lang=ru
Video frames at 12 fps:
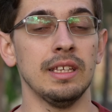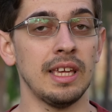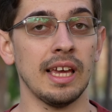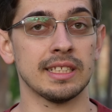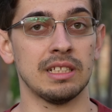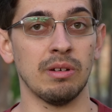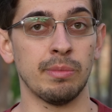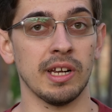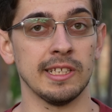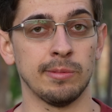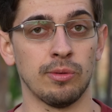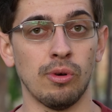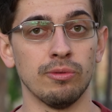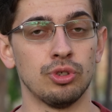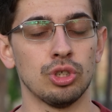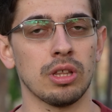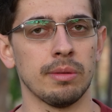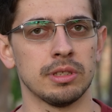И если выбирать смартфон смартфон в
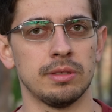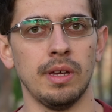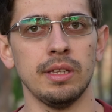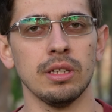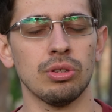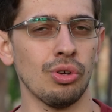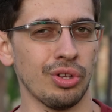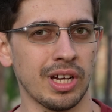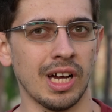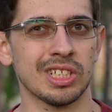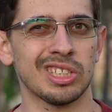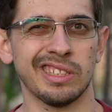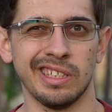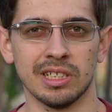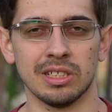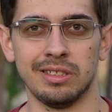черном цвете, то он кажется даже